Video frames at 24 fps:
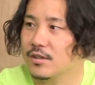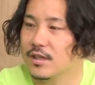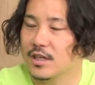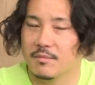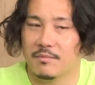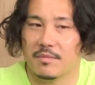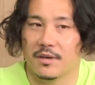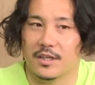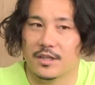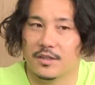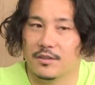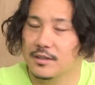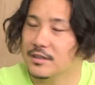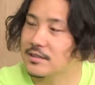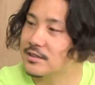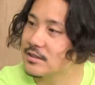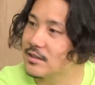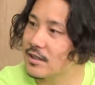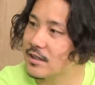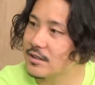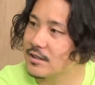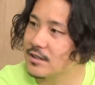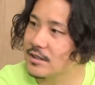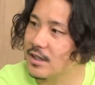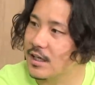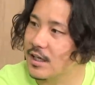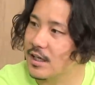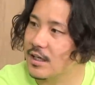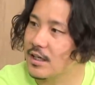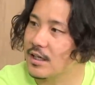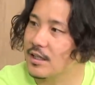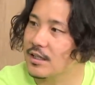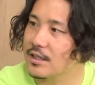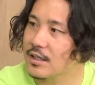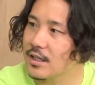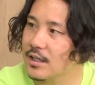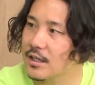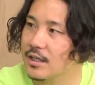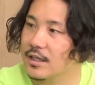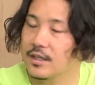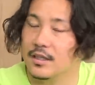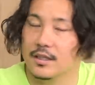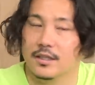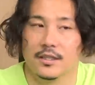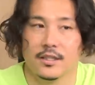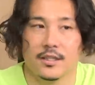やっぱりディフェンス側って効かないんで、うん、